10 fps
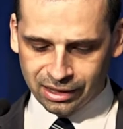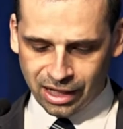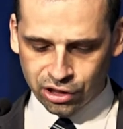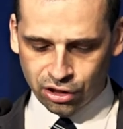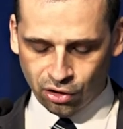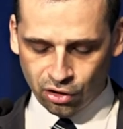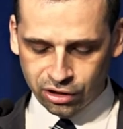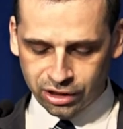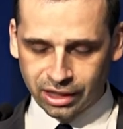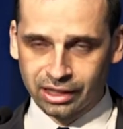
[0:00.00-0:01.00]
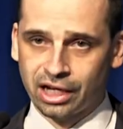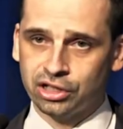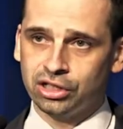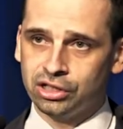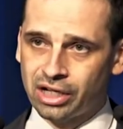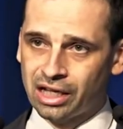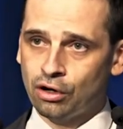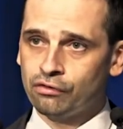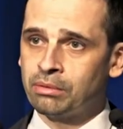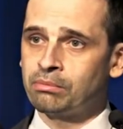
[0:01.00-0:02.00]
nasi rodzice, nasi
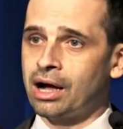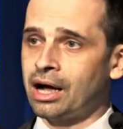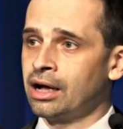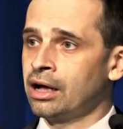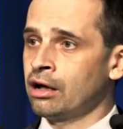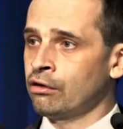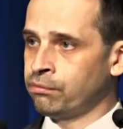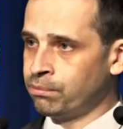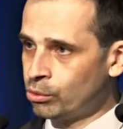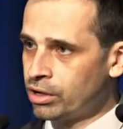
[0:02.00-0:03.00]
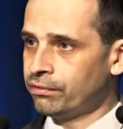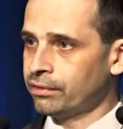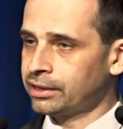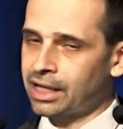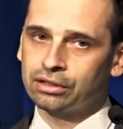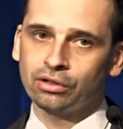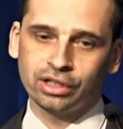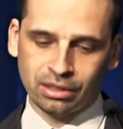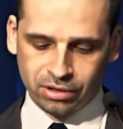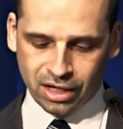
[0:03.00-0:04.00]
dziadowie, ma wpływ na to,
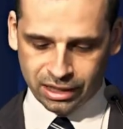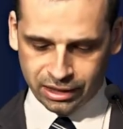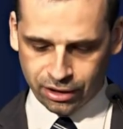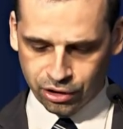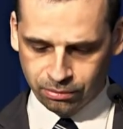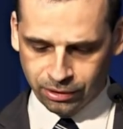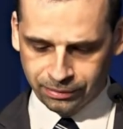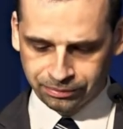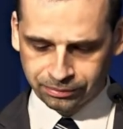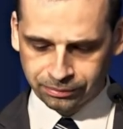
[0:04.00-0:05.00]
kim jesteśmy.